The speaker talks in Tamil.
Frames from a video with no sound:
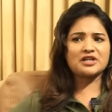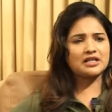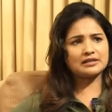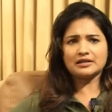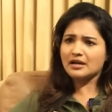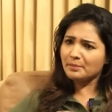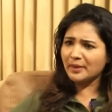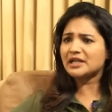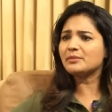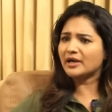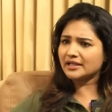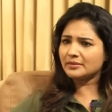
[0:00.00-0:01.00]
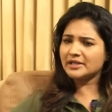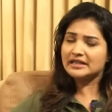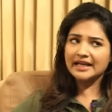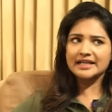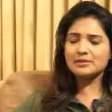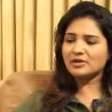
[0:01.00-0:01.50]
பிடிக்கிறதுலாம் நான் பண்ண மாட்டேன்
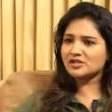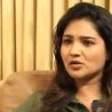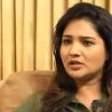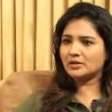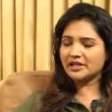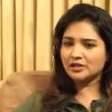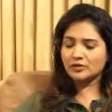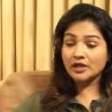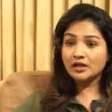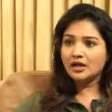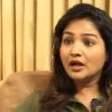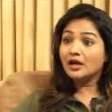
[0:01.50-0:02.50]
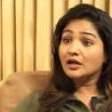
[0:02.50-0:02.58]
அப்படின்னு தைரியமாக சொல்லு அப்படின்னு